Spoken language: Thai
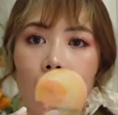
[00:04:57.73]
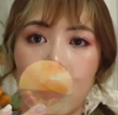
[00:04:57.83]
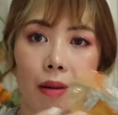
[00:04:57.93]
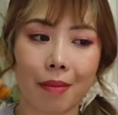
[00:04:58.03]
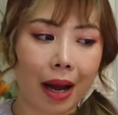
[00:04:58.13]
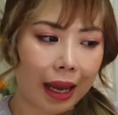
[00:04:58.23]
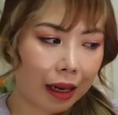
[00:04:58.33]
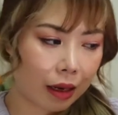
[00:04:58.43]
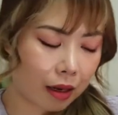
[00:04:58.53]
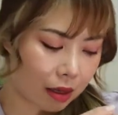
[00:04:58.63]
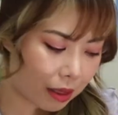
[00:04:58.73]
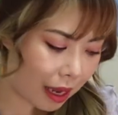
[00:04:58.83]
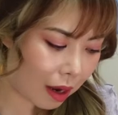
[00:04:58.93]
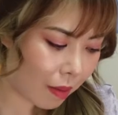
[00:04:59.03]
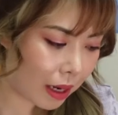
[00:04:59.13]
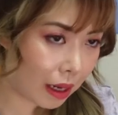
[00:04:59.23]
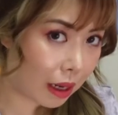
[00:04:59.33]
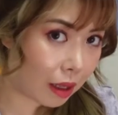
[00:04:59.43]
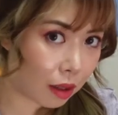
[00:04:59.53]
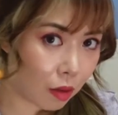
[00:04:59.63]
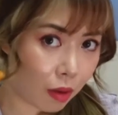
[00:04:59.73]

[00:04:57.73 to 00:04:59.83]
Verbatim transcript: คอมบายกัน ใส่เข้าไปในตั